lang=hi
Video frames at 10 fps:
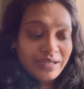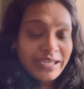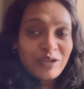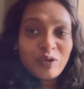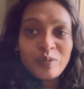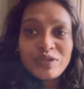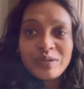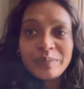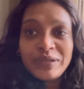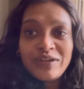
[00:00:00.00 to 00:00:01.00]
एक तो मुझे
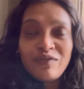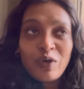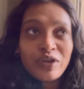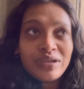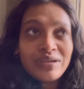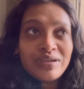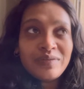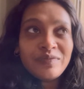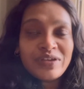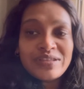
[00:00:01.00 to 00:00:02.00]
मेरी व्लॉगिंग की
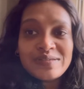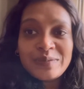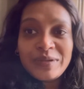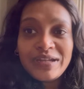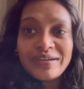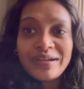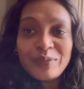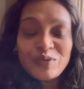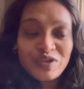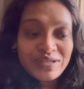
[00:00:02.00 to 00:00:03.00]
वजह से भी लग रहा है
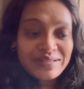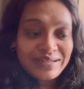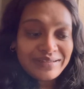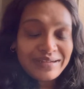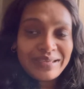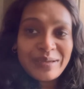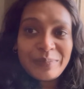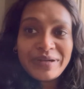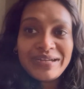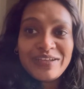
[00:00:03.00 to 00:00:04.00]
मुझे ऐसा लग रहा है कि अब
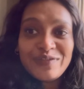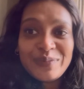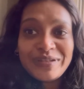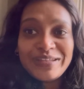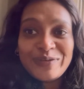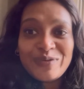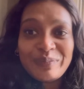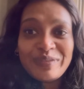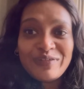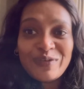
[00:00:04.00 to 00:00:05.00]
मैं टीवी में देखूं
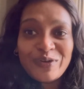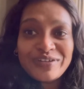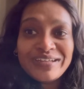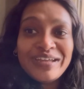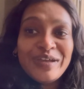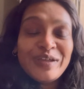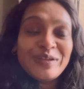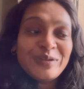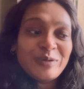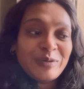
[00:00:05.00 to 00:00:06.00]
अपना व्लॉग
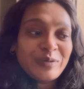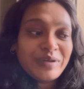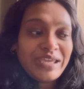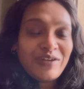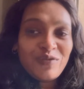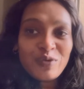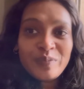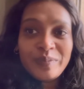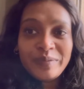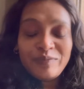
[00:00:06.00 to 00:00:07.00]
तो एक वो
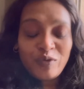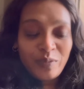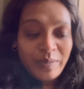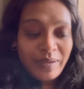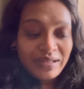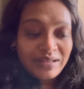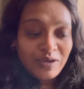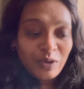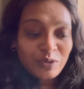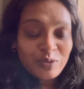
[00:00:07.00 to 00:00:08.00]
वो भी बात है
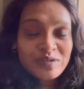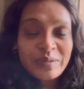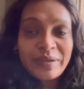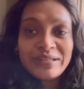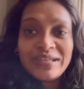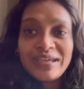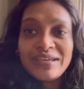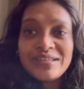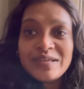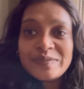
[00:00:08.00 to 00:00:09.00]
और दूसरी बात यह है
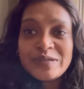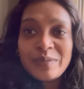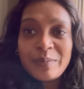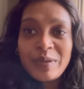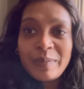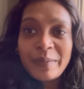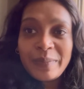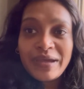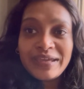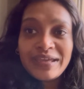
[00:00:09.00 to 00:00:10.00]
कि जब से मम्मी
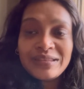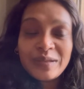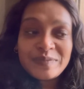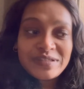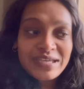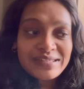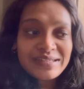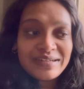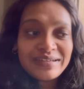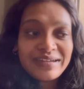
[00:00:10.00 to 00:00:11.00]
पापा आए हैं तब से ऐसा
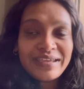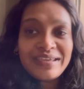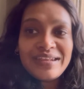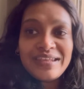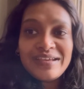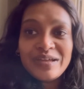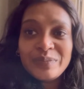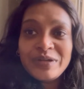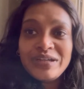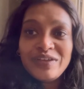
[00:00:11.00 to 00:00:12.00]
लग रहा है कि नहीं घर
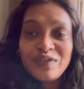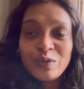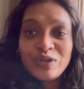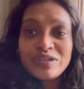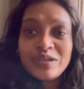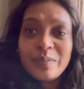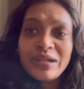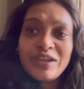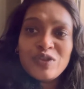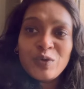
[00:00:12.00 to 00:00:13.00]
में टीवी होनी चाहिए
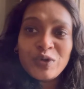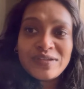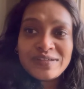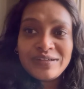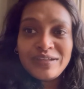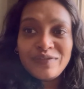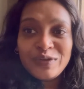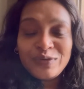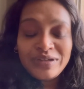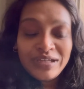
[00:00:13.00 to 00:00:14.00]
भले एक छोटा सा टीवी हो